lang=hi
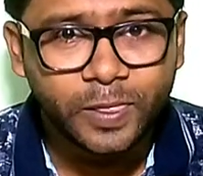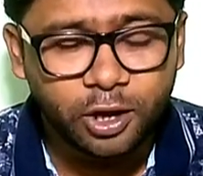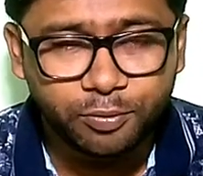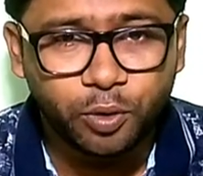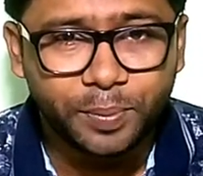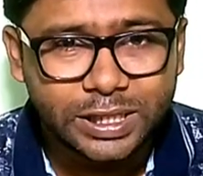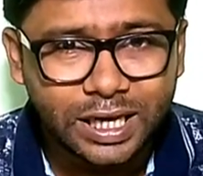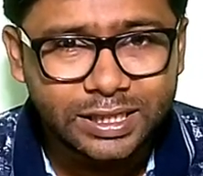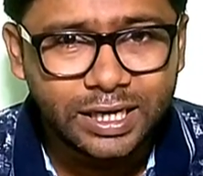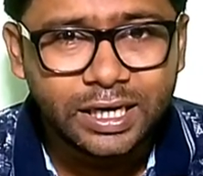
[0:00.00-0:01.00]
तो आपको
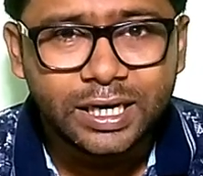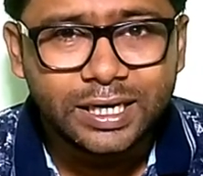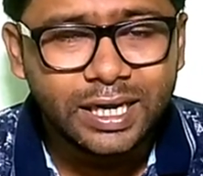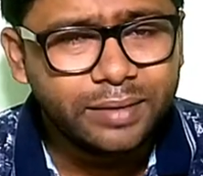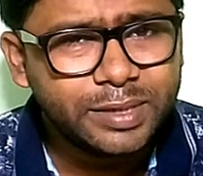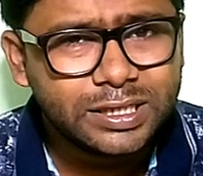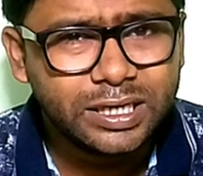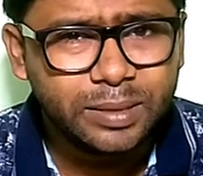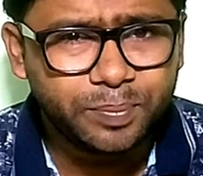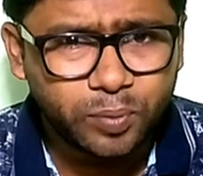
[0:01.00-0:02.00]
बताते हैं रियलमी
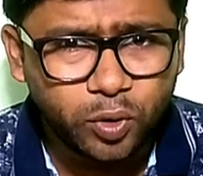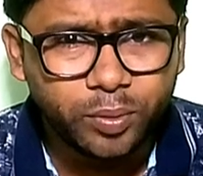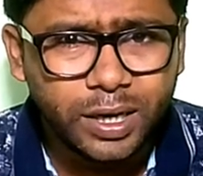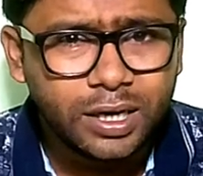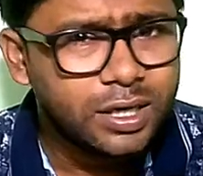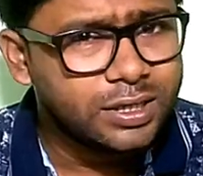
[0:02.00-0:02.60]
थ्री प्रो में